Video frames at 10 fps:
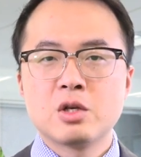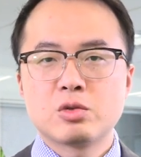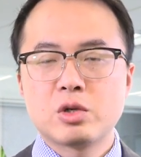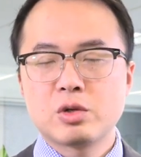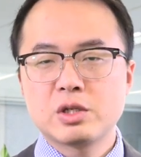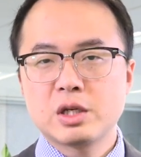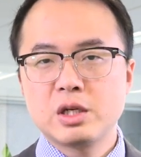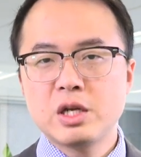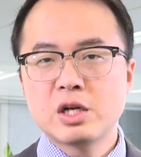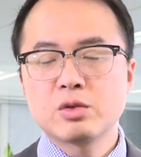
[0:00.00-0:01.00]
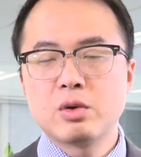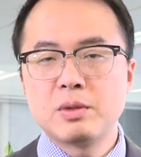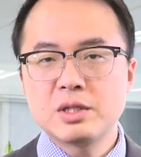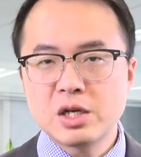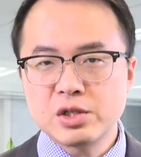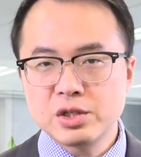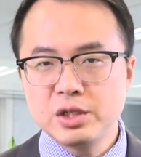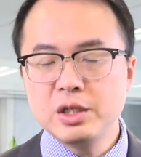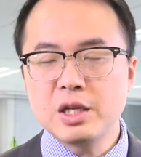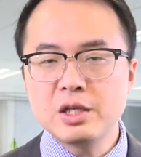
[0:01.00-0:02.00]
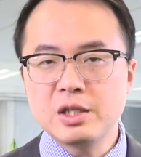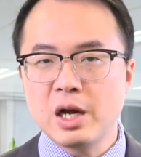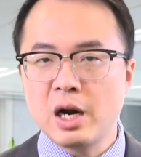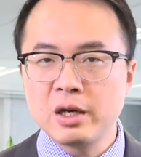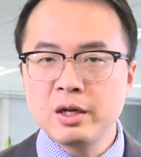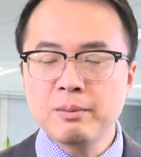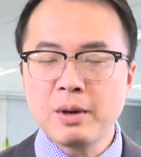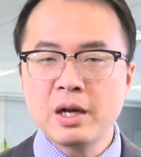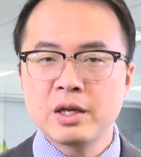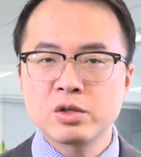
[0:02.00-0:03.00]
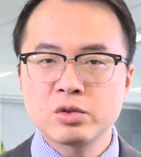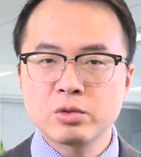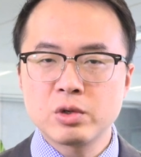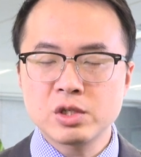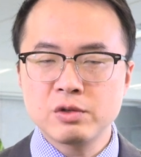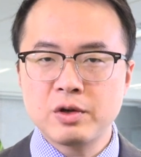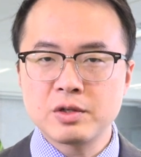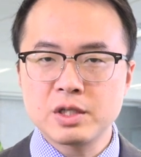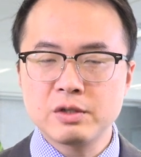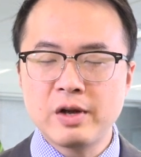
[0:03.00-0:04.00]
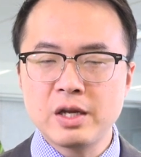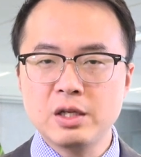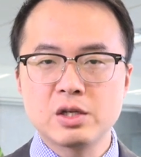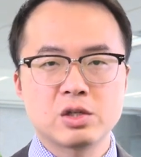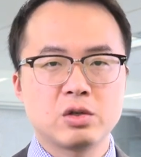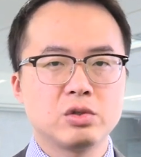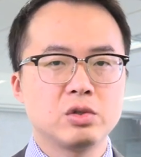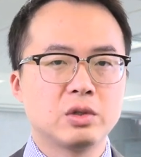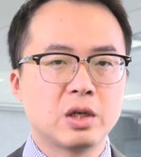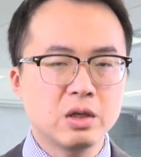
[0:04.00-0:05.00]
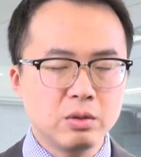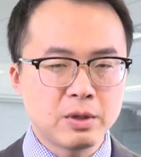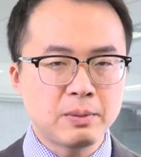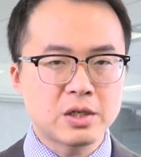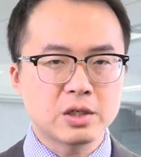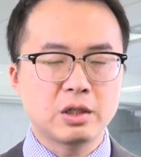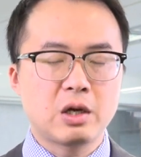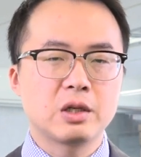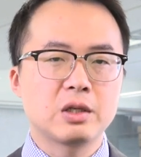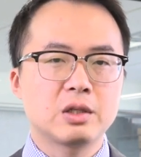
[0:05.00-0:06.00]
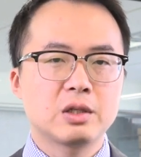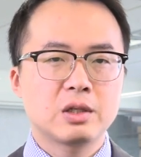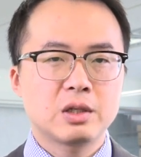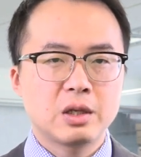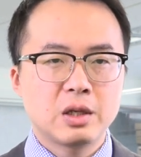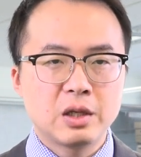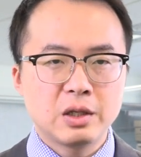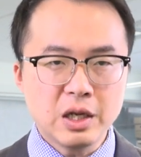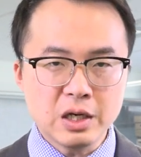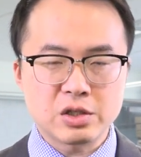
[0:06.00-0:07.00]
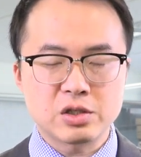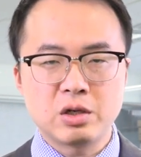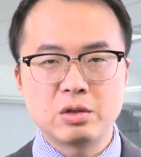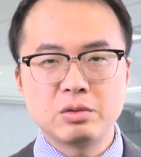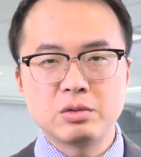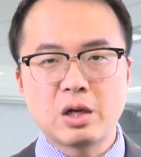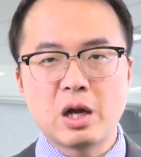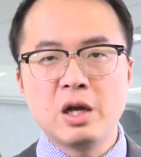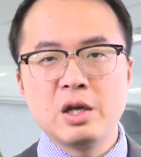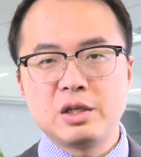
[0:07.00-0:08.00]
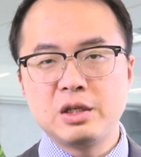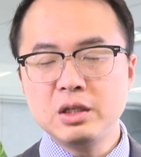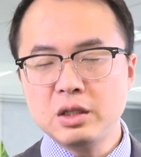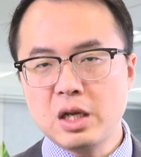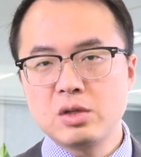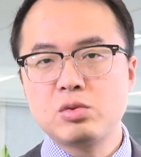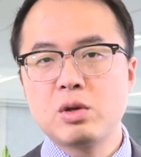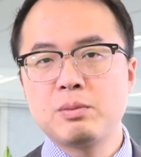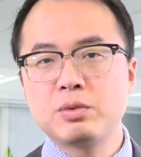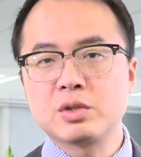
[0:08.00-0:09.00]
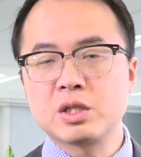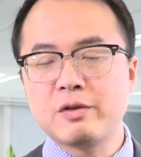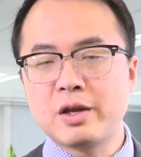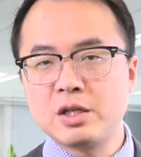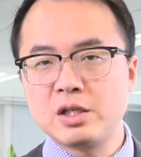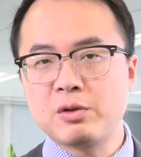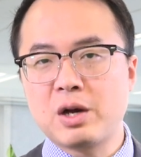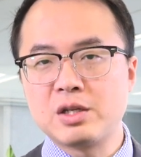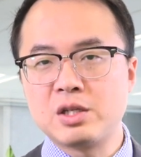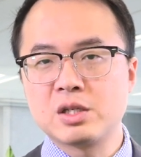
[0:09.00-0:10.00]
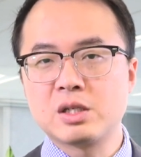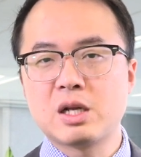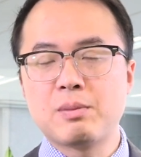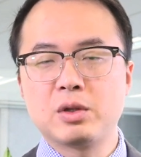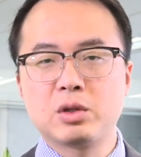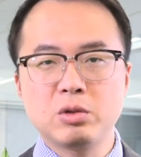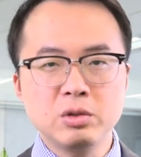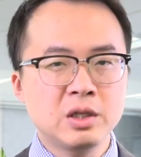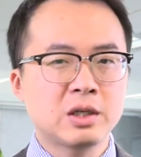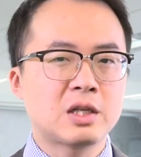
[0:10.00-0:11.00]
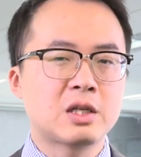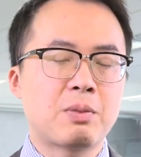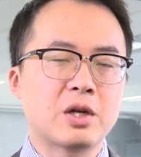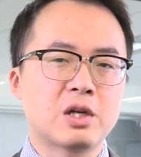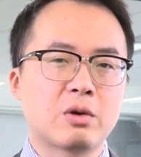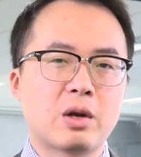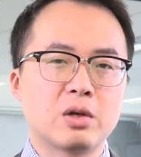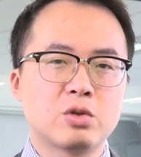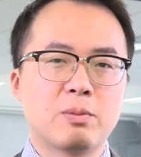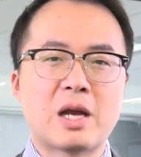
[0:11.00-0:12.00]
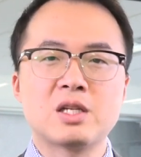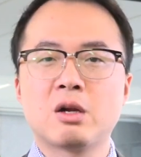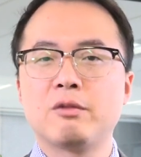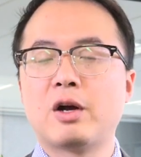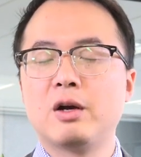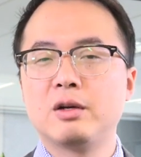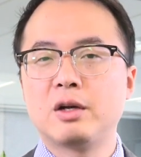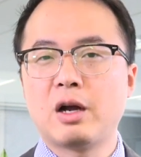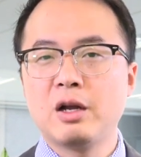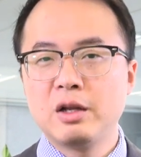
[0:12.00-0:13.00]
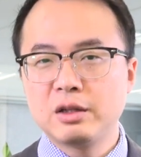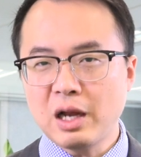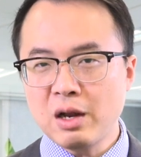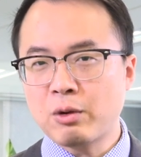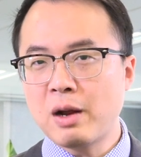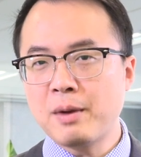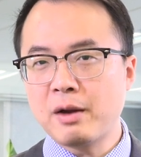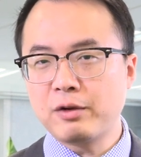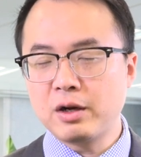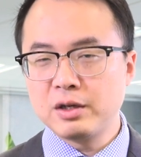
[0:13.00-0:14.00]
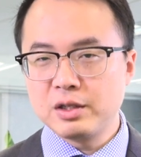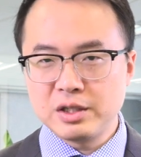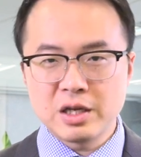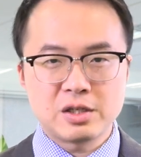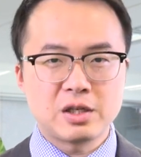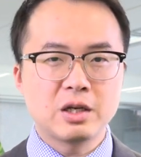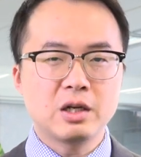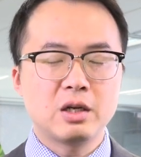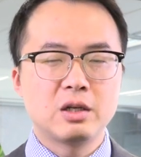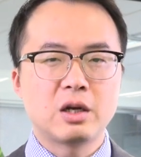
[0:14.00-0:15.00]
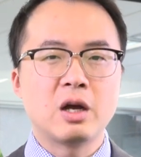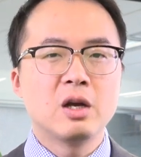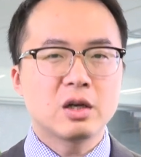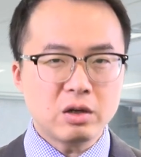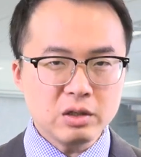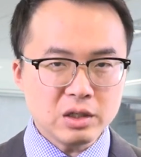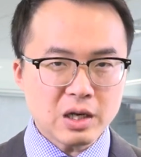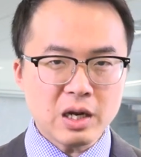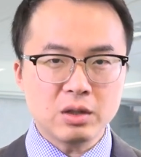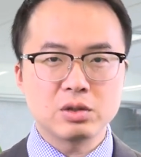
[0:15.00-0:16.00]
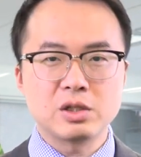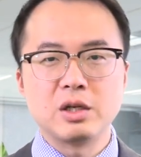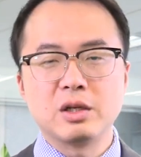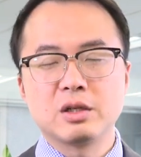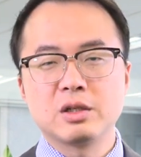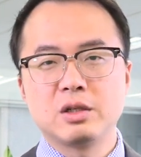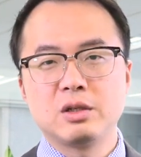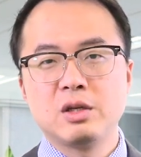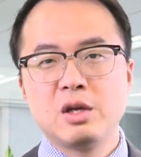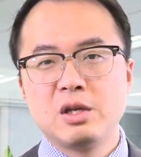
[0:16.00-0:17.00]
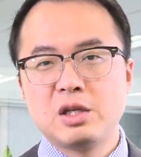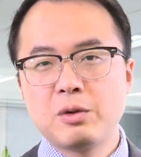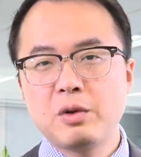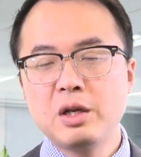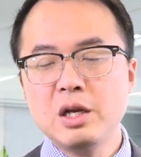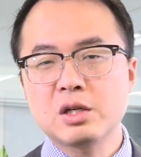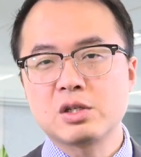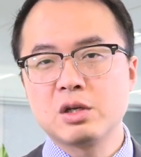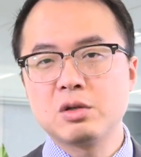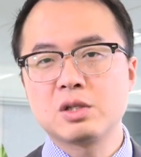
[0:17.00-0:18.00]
所以说这个要是我们在十一年前，二零零八年中国释放四万亿的时候就能够明白这个道理，那个时候。一旦宣布四万亿计划，其实咱们都应该在北上广去买几套房啊，贷款买房也行啊，啊，高利贷都行啊，因为那个时候